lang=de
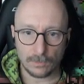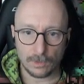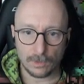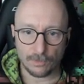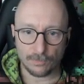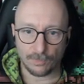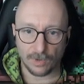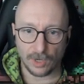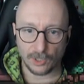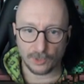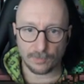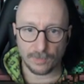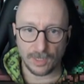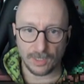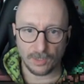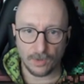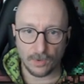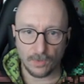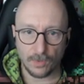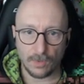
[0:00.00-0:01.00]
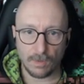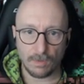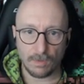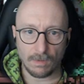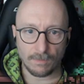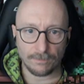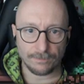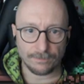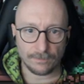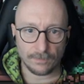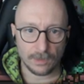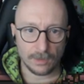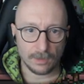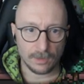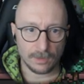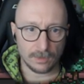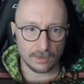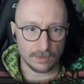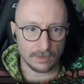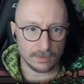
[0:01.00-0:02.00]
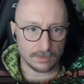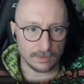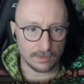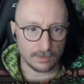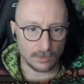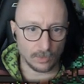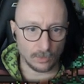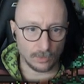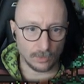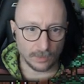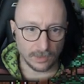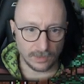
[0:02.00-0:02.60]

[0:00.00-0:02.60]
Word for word: Fresh Meat, hä? So,